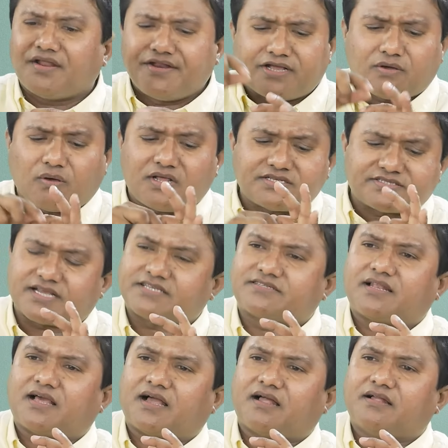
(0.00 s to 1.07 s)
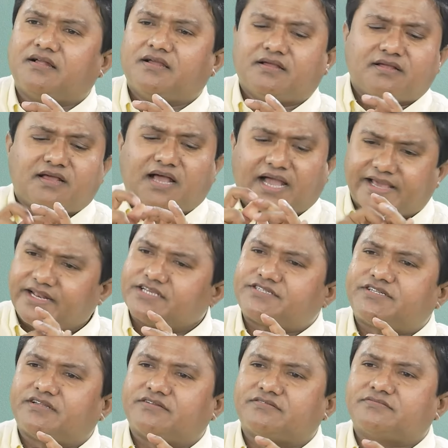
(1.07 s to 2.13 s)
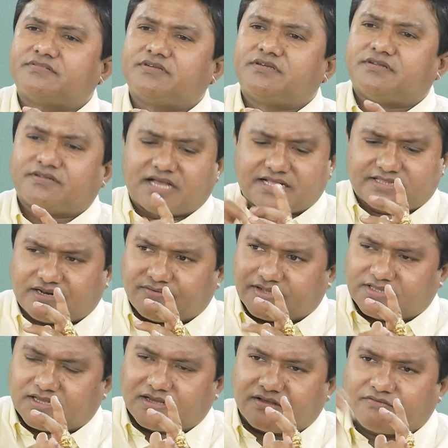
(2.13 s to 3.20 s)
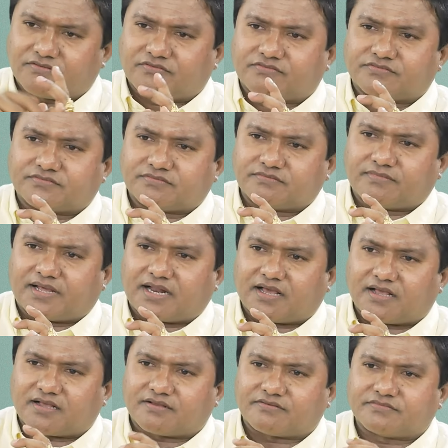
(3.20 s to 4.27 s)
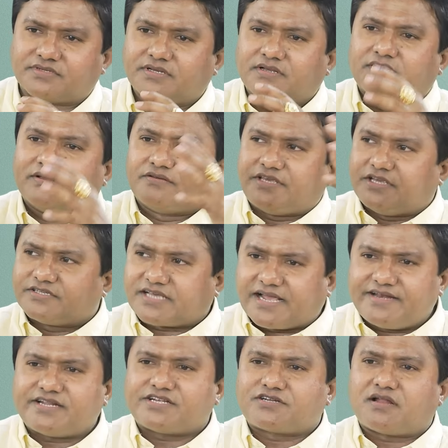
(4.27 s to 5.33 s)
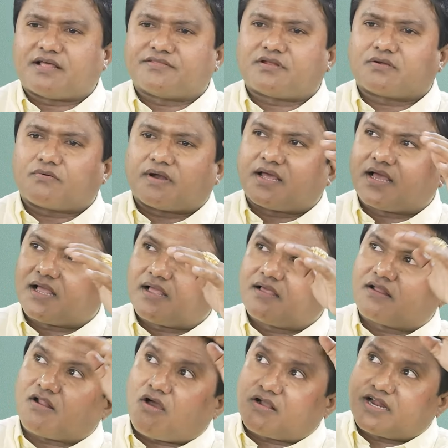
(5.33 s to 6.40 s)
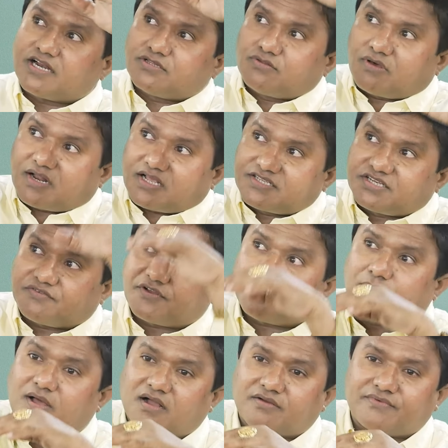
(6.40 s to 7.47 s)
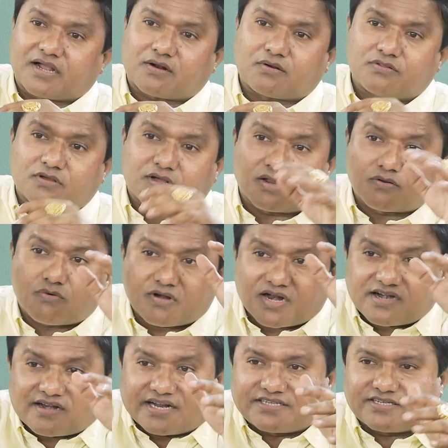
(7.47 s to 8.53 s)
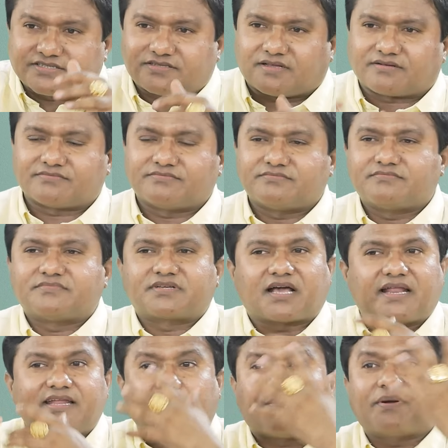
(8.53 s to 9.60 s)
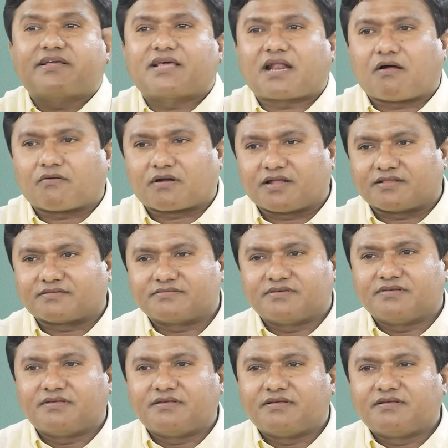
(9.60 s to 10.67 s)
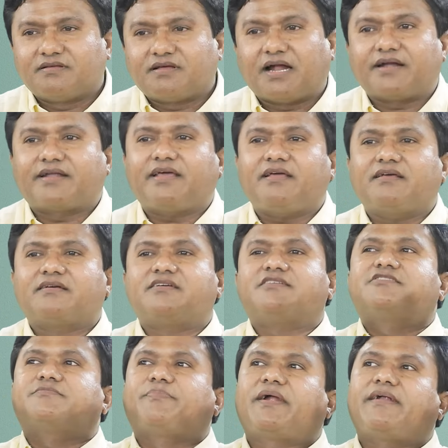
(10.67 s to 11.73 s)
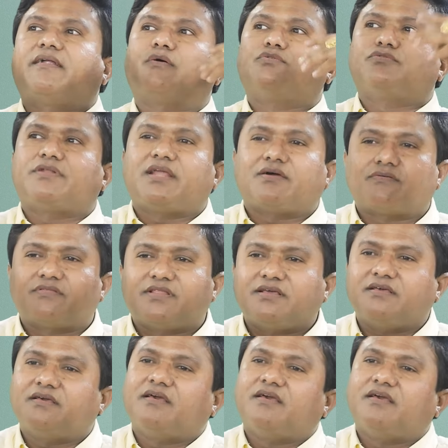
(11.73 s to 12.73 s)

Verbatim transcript: నికోలస్ టెస్లా ఐన్స్టీన్ ఆ తర్వాత మన ఈ సైంటిస్టులు అందరూ కూడా రాకెట్ ద్వారా చివరి భాగం ఎక్కడుందో కనుక్కోవడానికి ట్రై చేశారు కానీ hmm. ఎప్పటికీ రావట్లేదు hmm. అంటే స్ప్రెడ్ అవుతూనే ఉంది